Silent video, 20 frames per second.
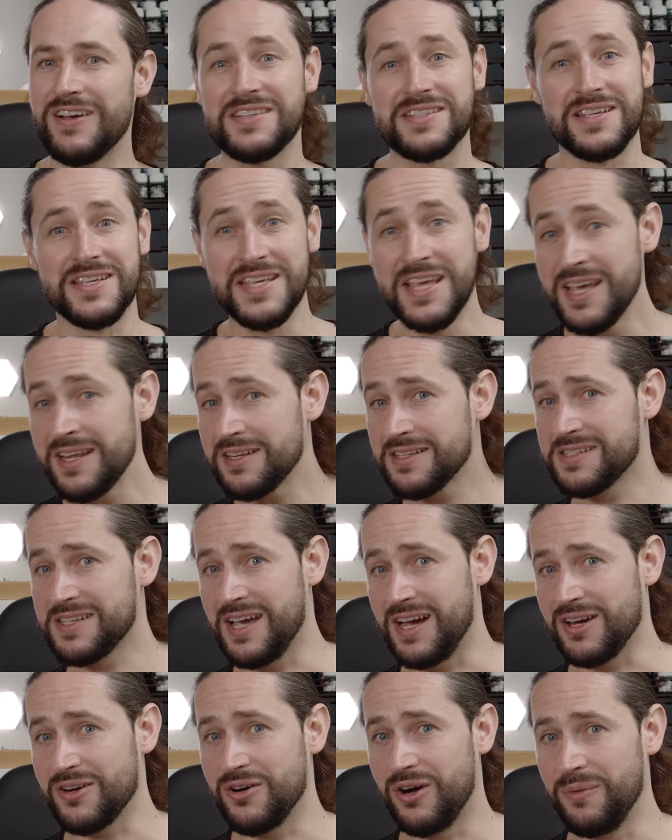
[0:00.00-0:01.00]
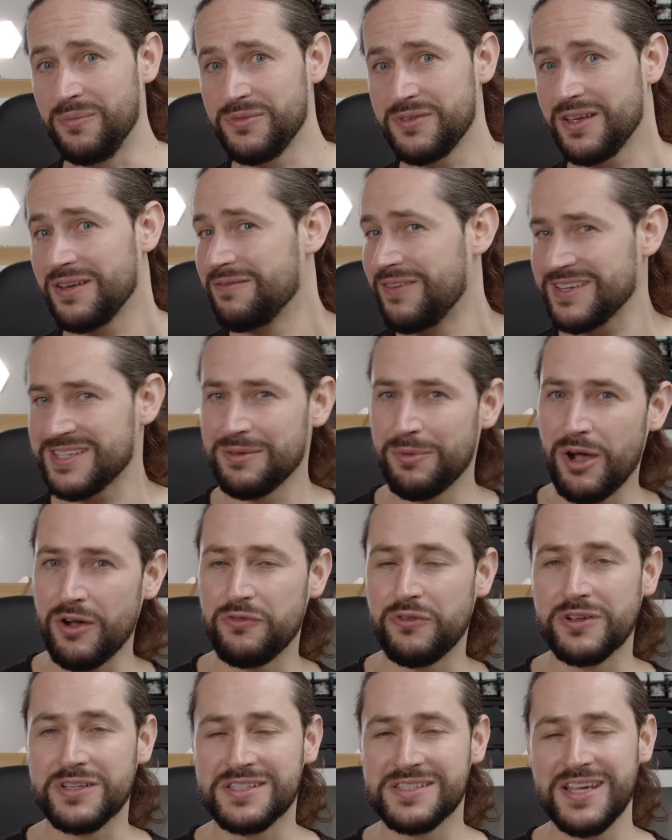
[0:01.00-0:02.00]
Was jedes Jahr kommt, was aber
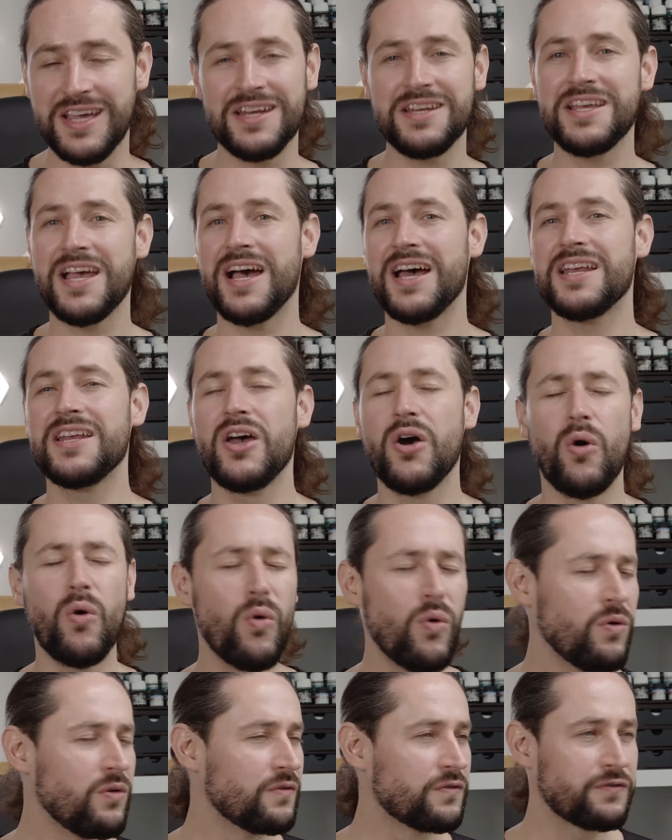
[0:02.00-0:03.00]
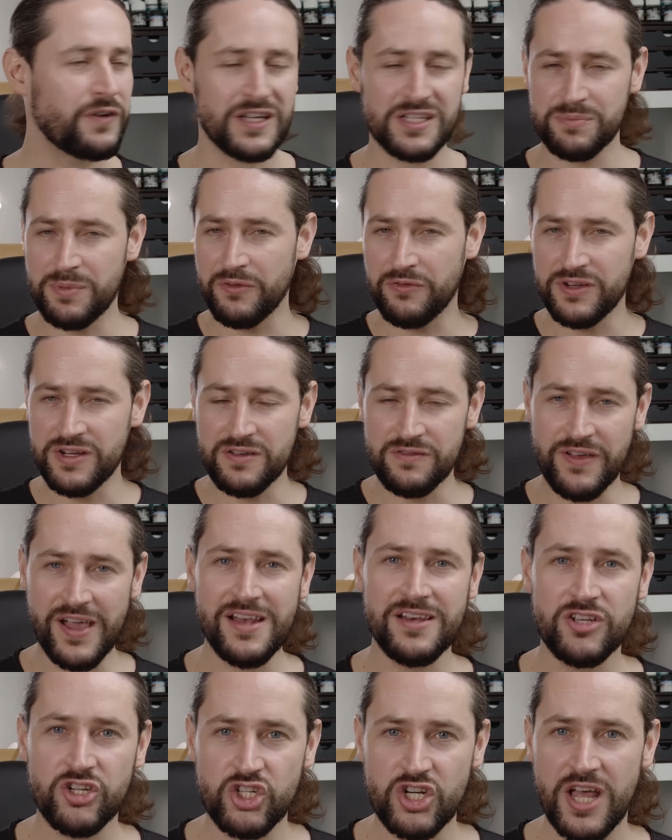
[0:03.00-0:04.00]
auch vor zehn Jahren unfassbar viele
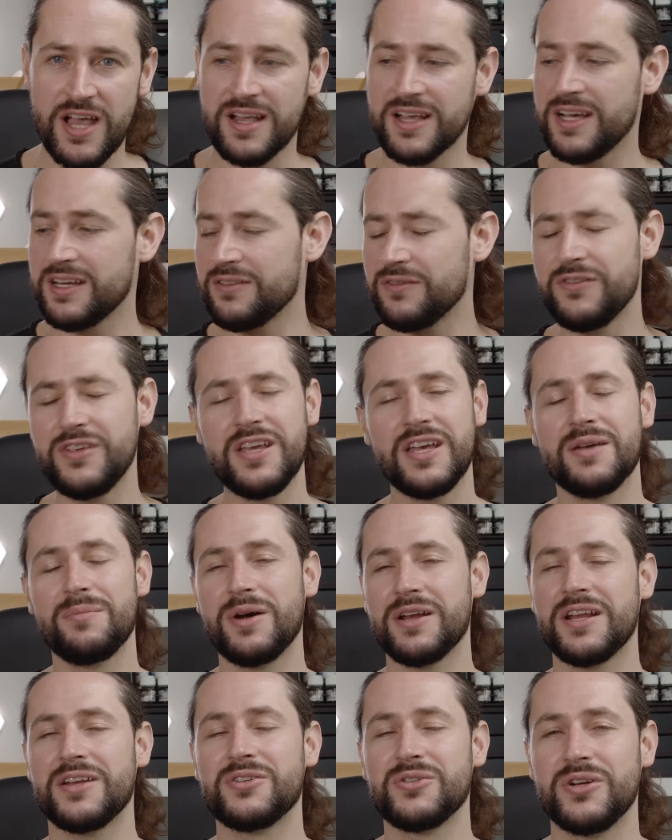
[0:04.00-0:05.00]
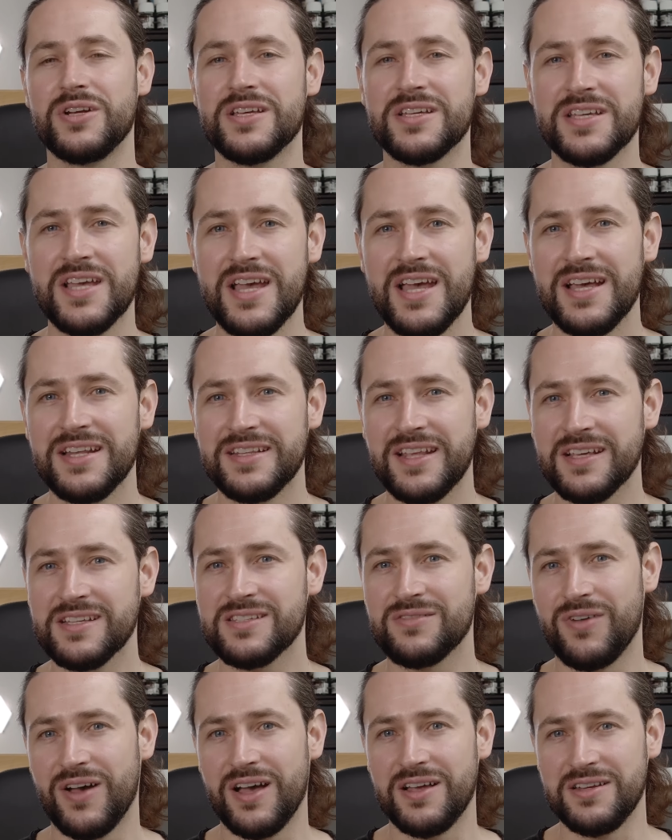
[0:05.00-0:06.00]
Wellen geschlagen hat, wie immer natürlich,
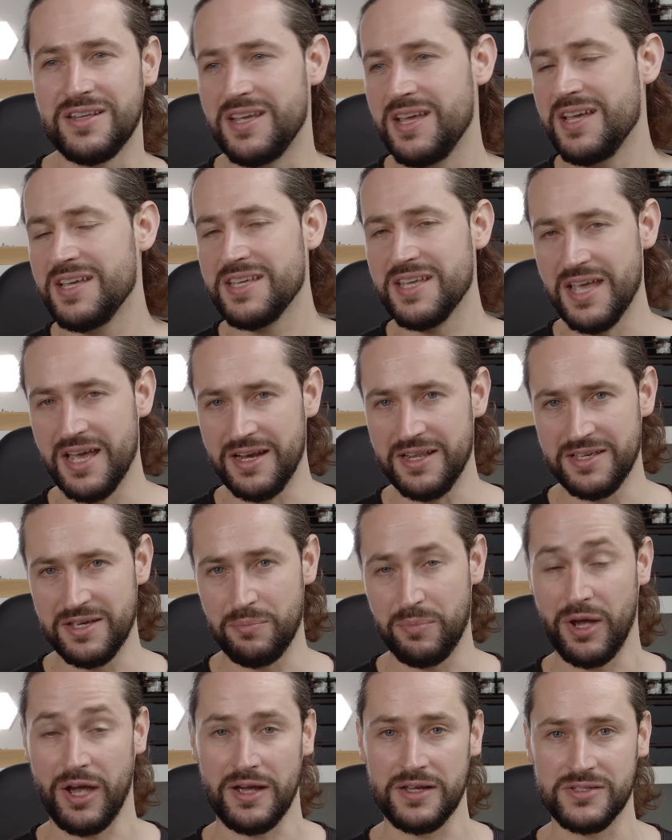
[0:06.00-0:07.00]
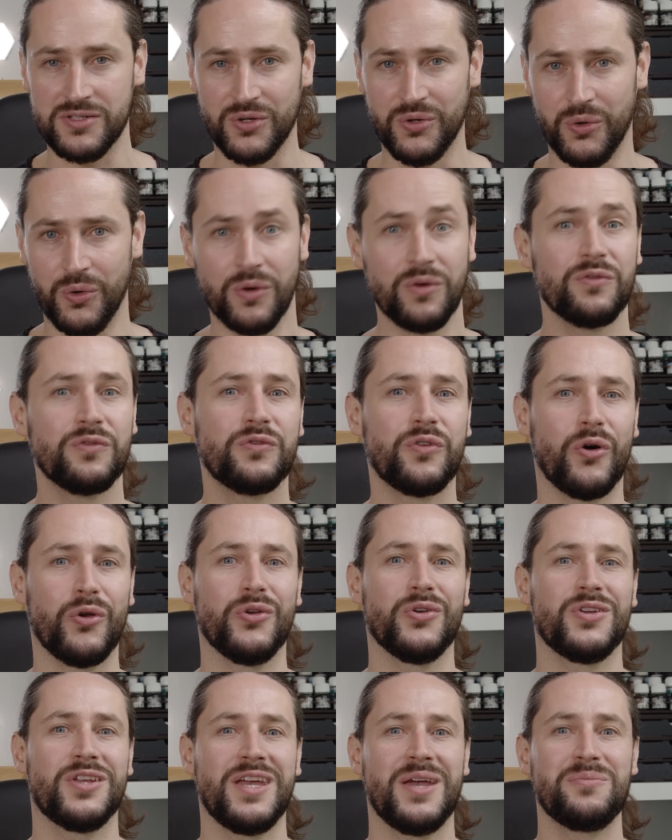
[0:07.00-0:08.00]
das war die jährliche Preiserhöhung von
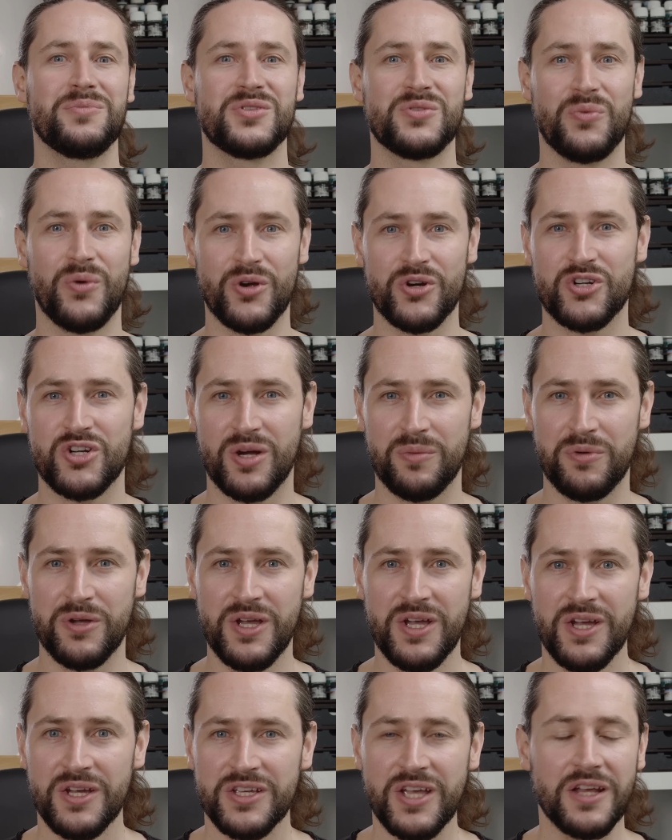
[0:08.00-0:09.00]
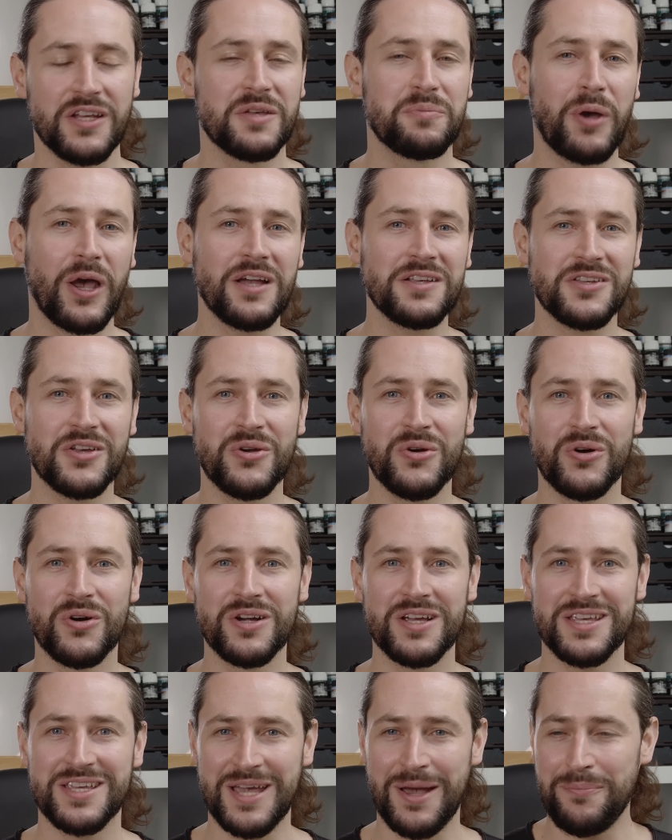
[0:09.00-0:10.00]
Games Workshop. Ja, die
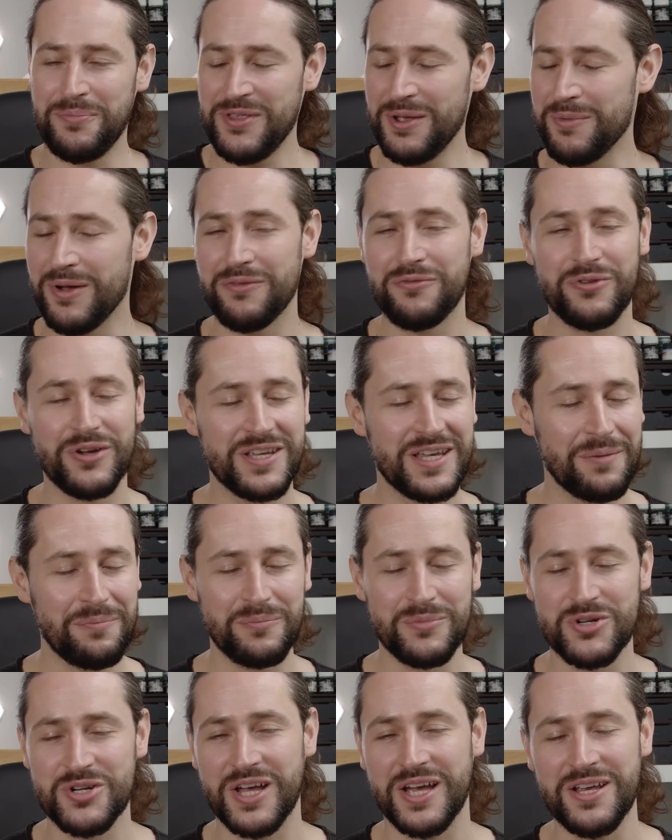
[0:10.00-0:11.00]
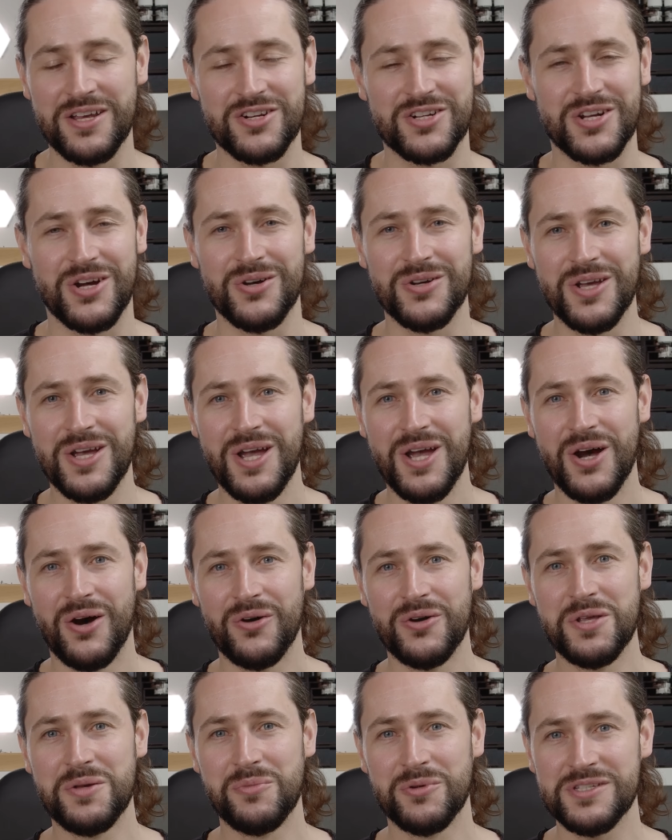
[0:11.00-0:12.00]
Preiserhöhung, ich habe da mal ich hab ein bisschen reingeschaut
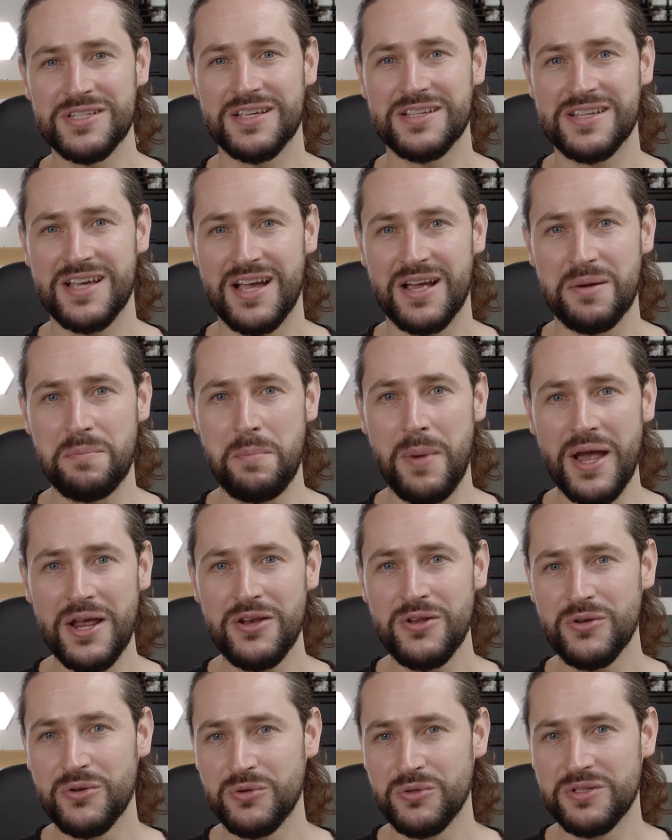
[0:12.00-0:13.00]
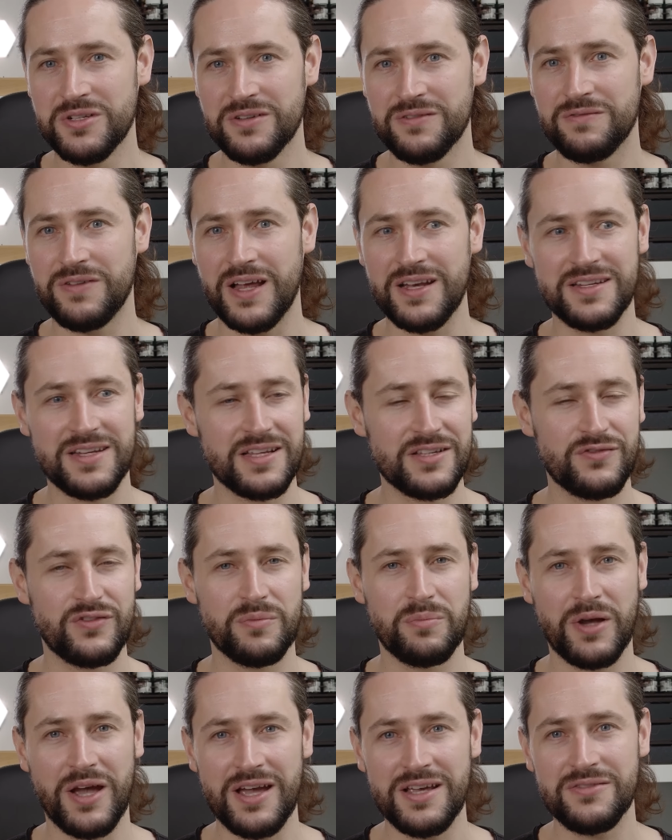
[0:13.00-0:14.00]
und ich muss ja sagen, meine Güte, waren das,
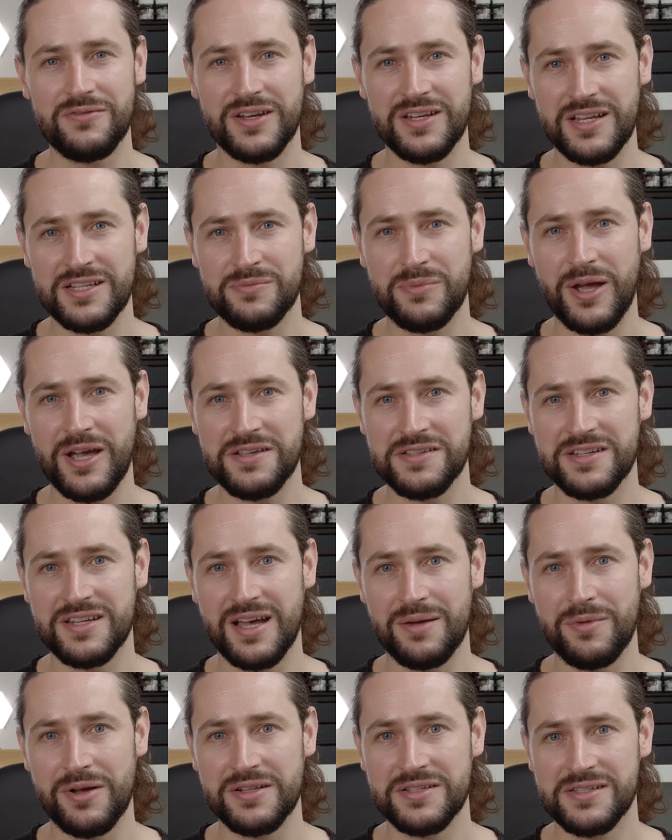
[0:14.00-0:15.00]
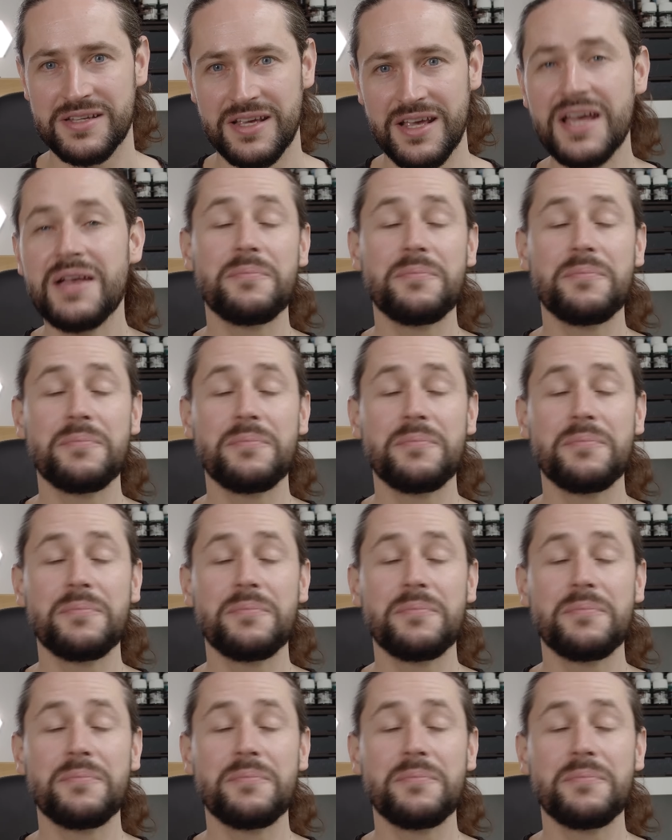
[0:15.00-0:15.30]
für Pre waren das Preise damals.